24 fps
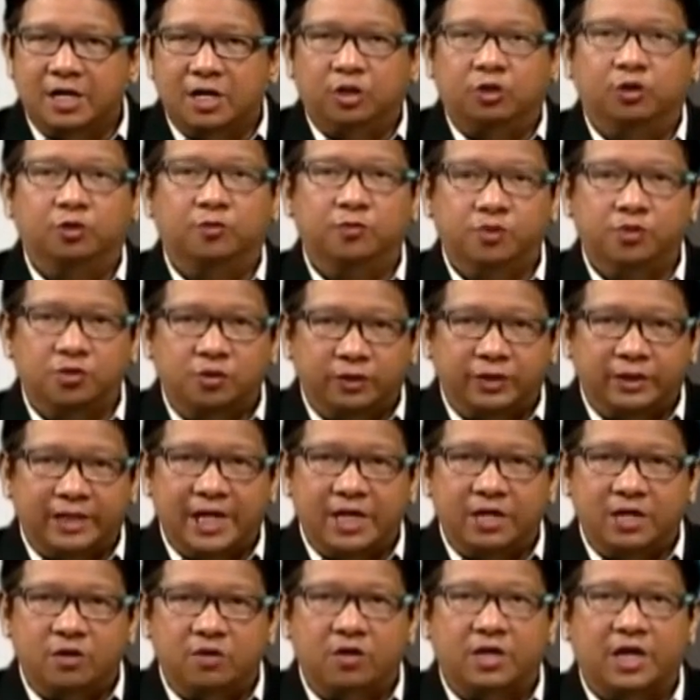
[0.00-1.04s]
Tumungo
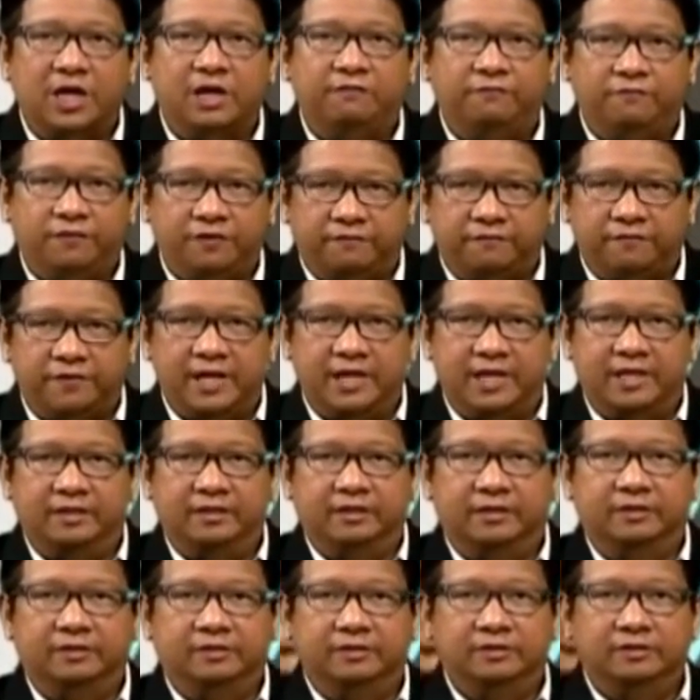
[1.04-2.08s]
tayo kay
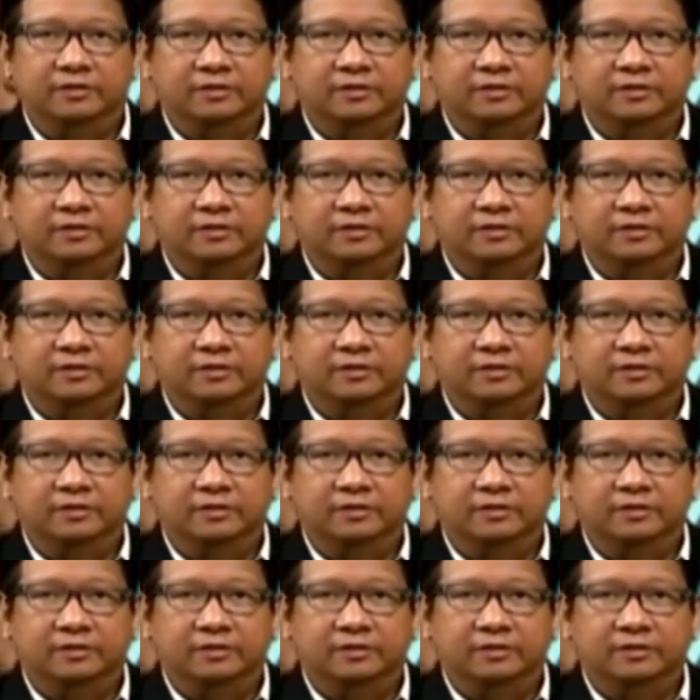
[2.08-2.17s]
Vivian.